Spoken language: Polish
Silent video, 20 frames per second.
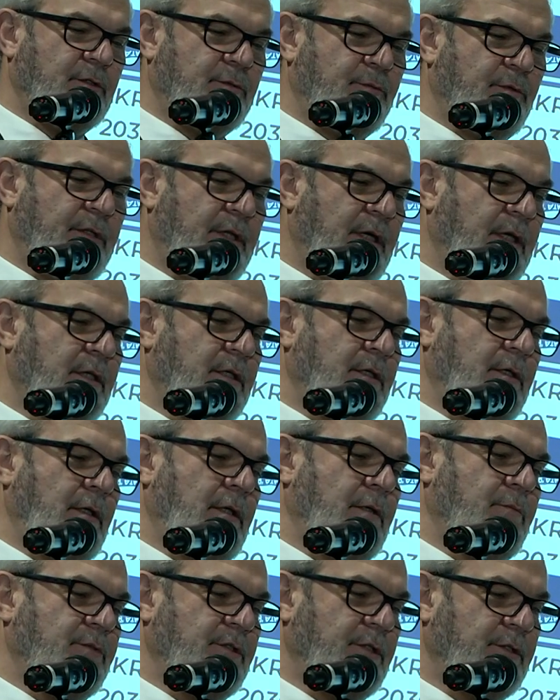gospodarki,
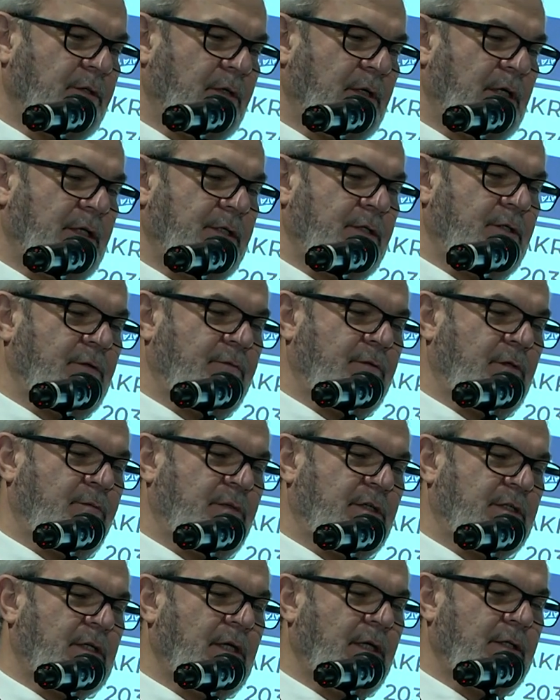przyciąganie nowych
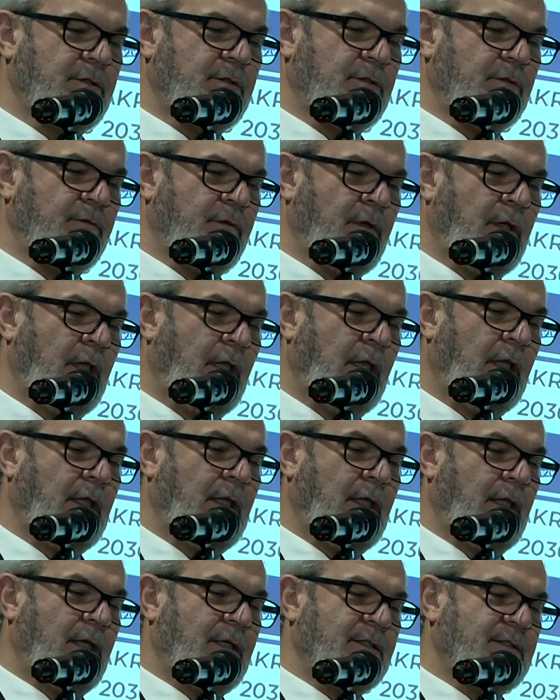mieszkańców,
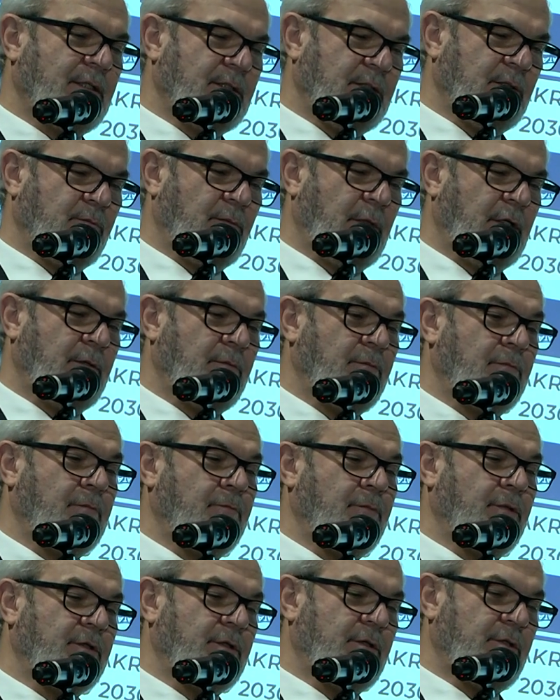a zatem
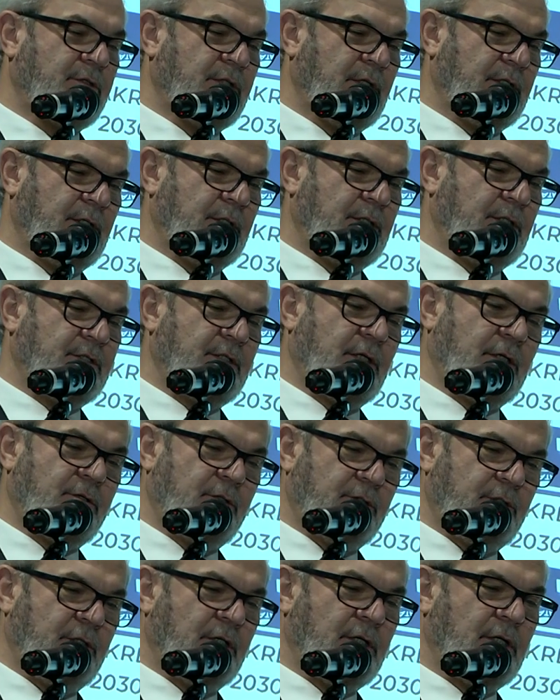podnoszenie też
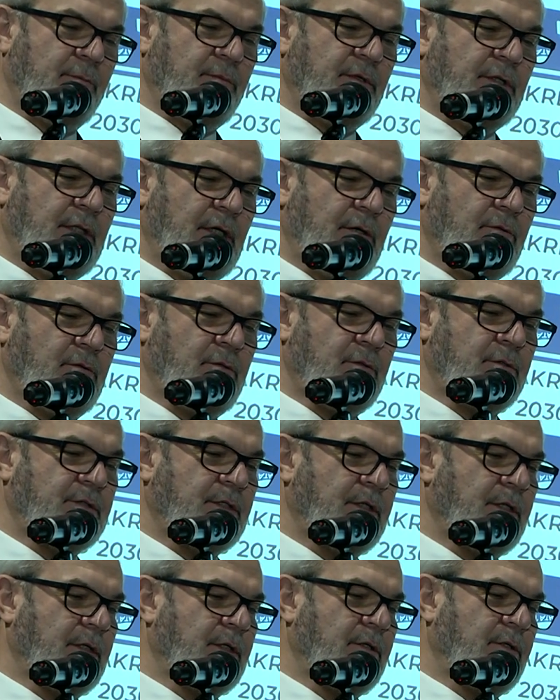jakości kapitału
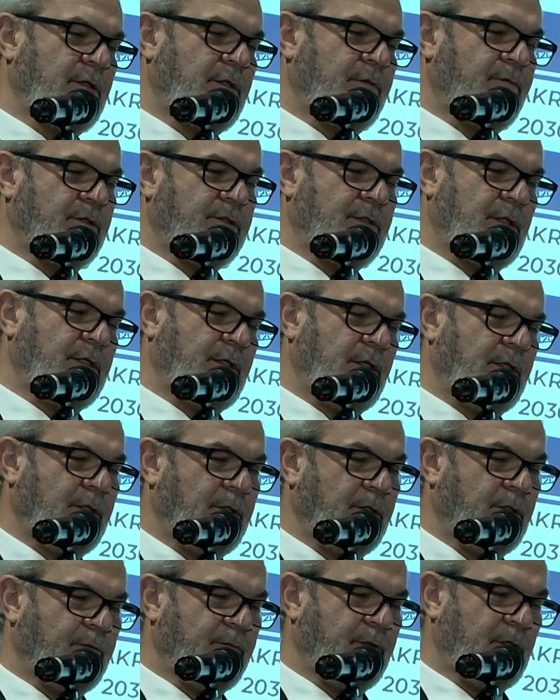ludzkiego i tworzenie
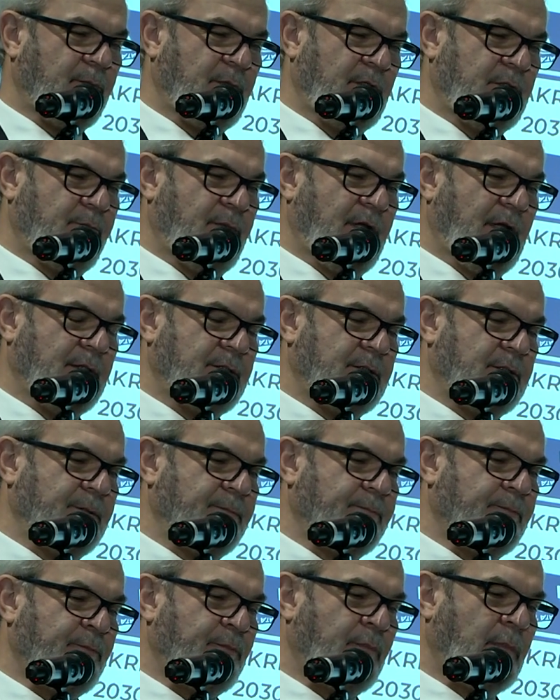nowych miejsc pracy.
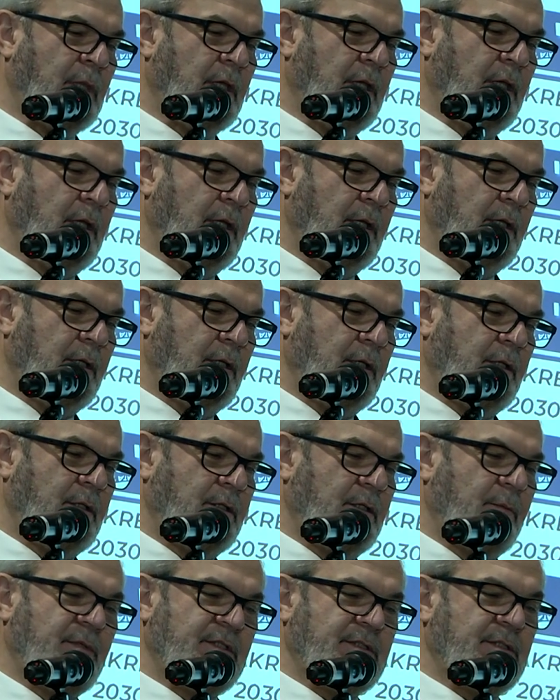
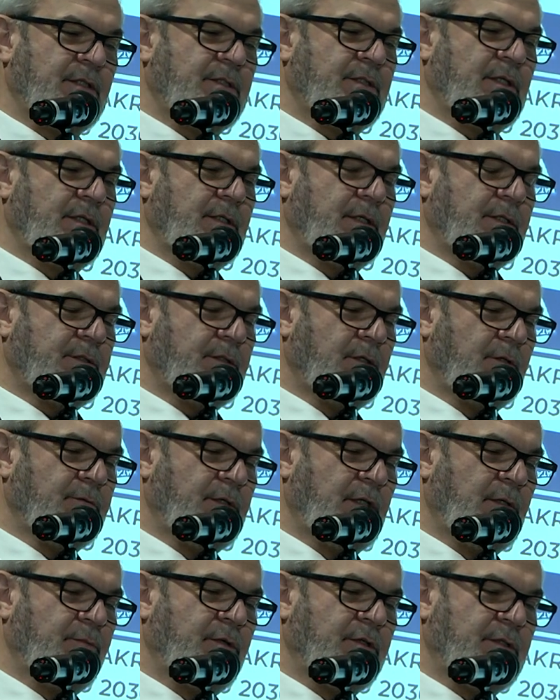Nie bez znaczenia
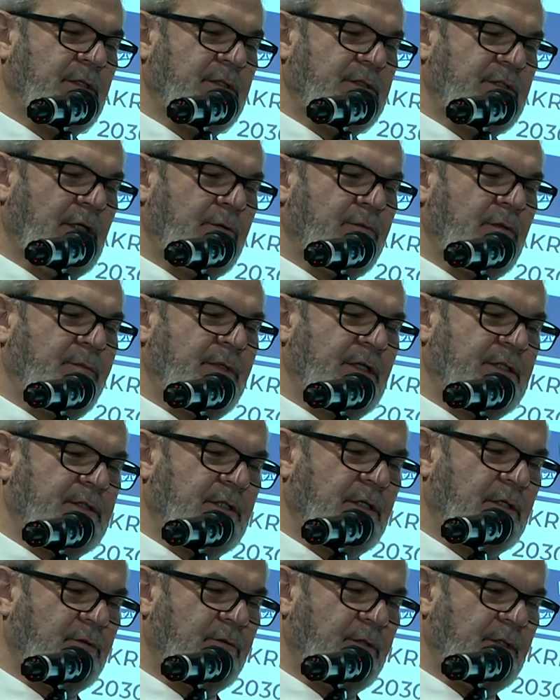są te potencjały
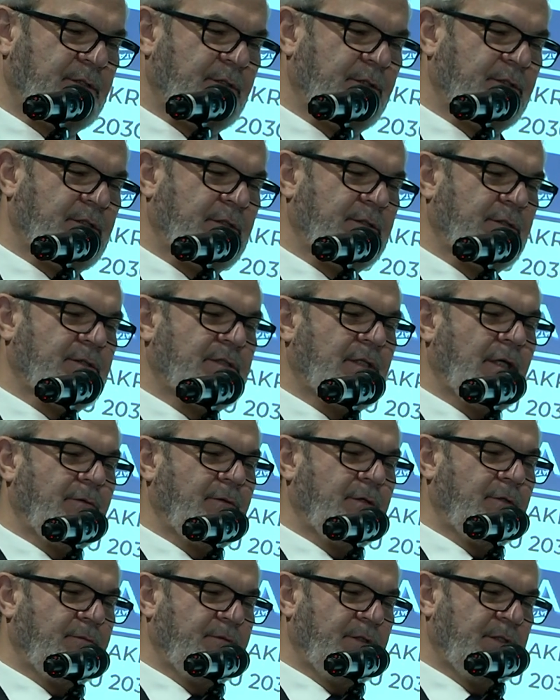miasta, które
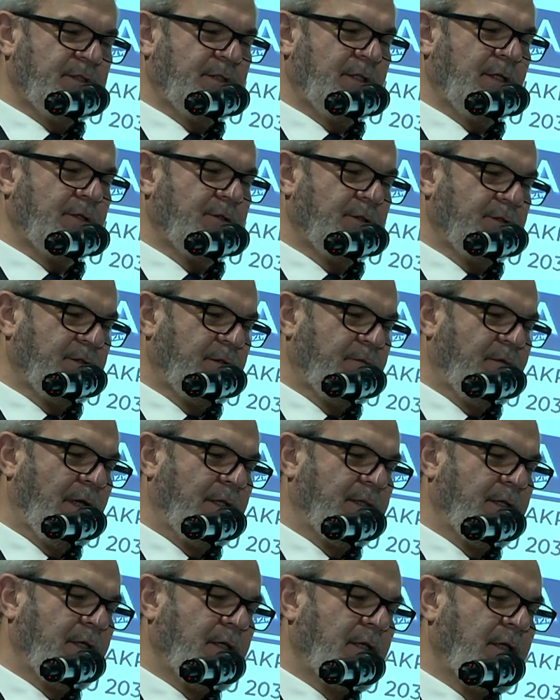zostały również
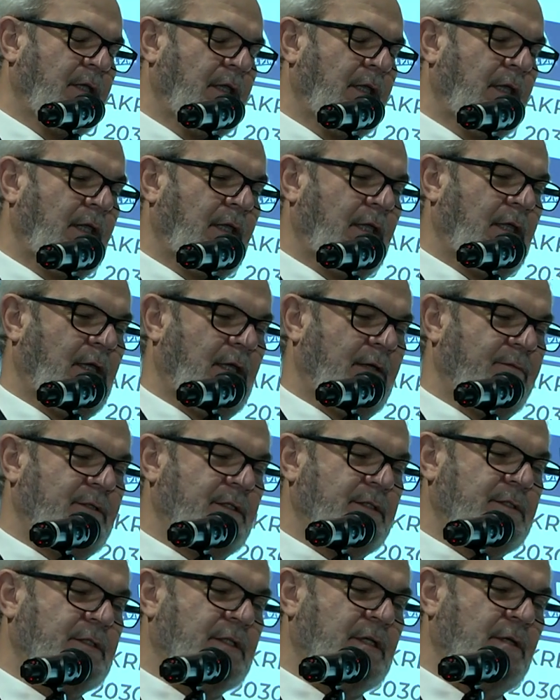zdiagnozowane, a
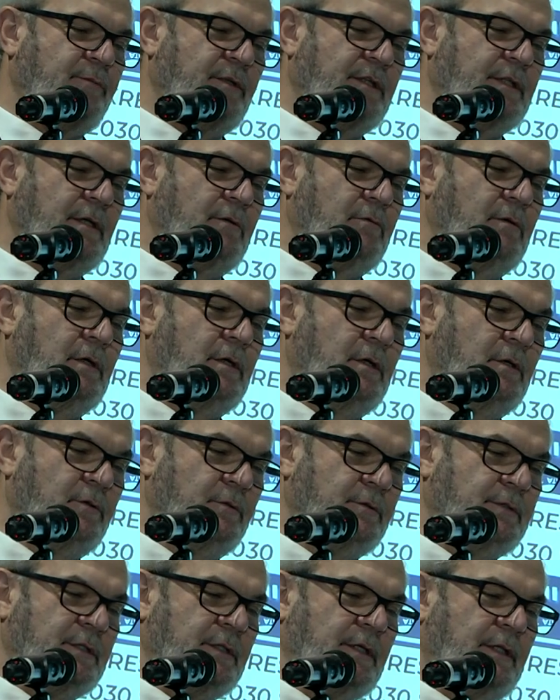więc kapitał
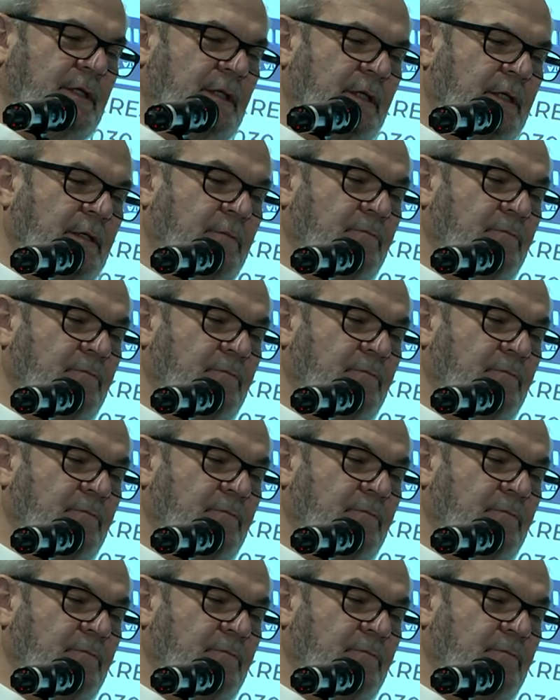ludzki,